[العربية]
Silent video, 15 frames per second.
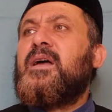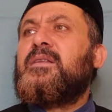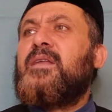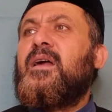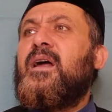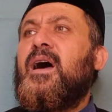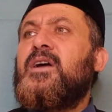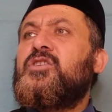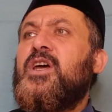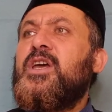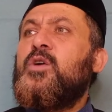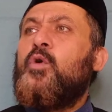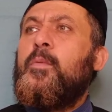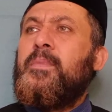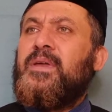طرأ
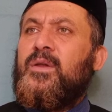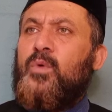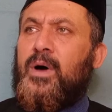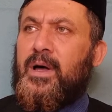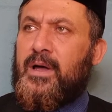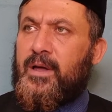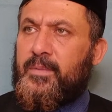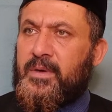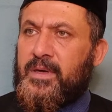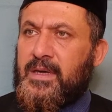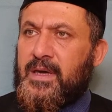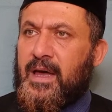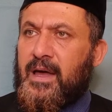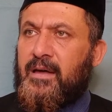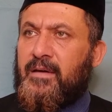شيء من
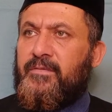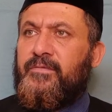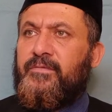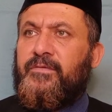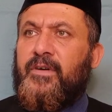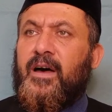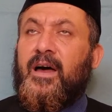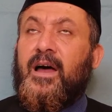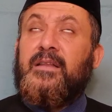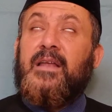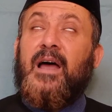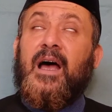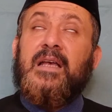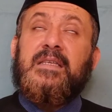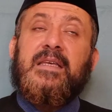الوهابية فقد
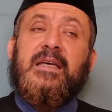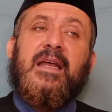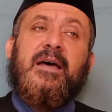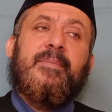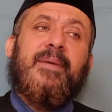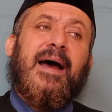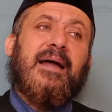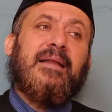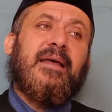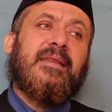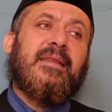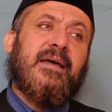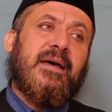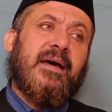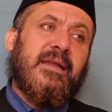حصل بعد
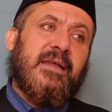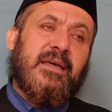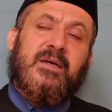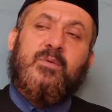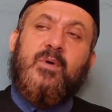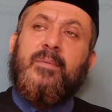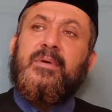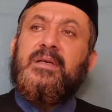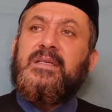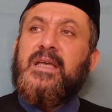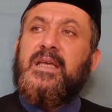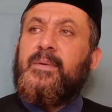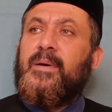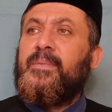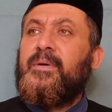ذلك
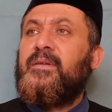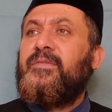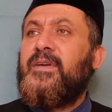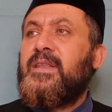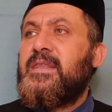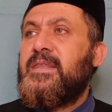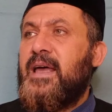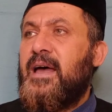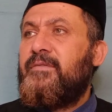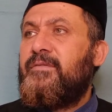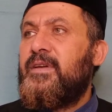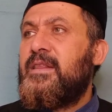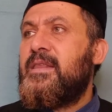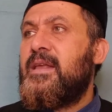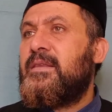وبسبب الفتنة
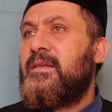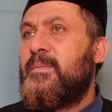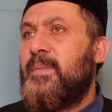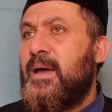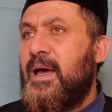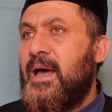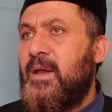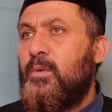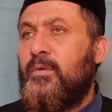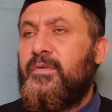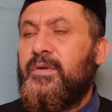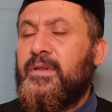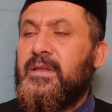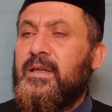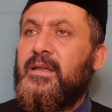فتنة المال
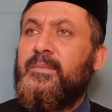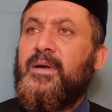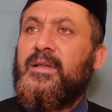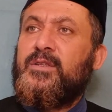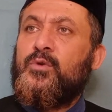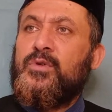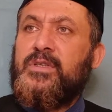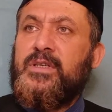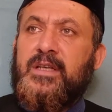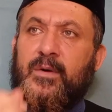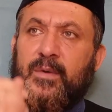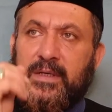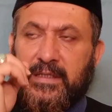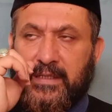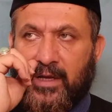وفتنة المدسوسين
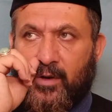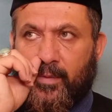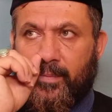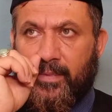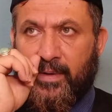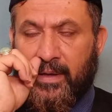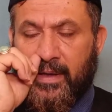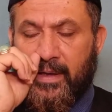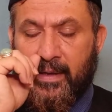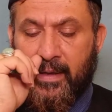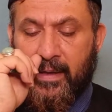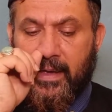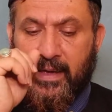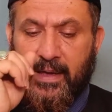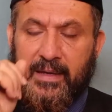وسطهم
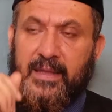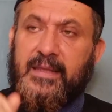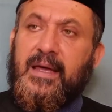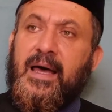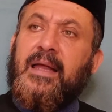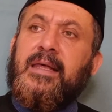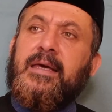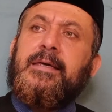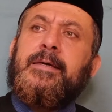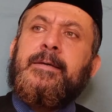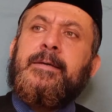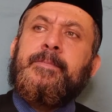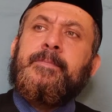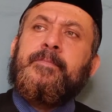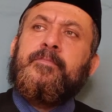
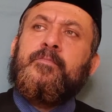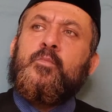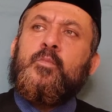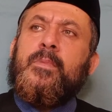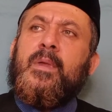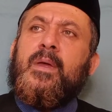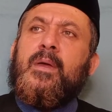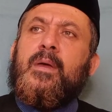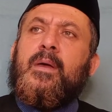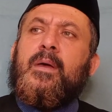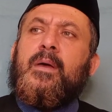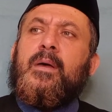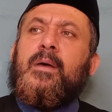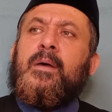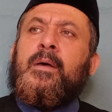لذلك
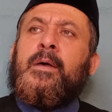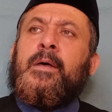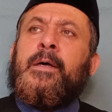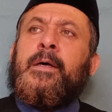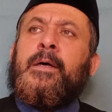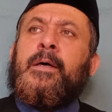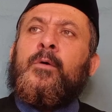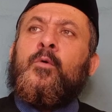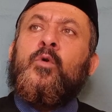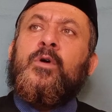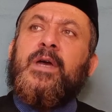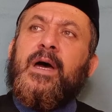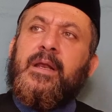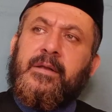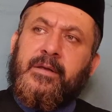آه،
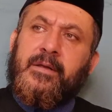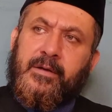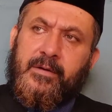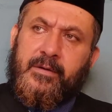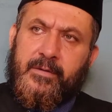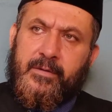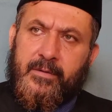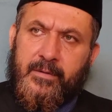أكرر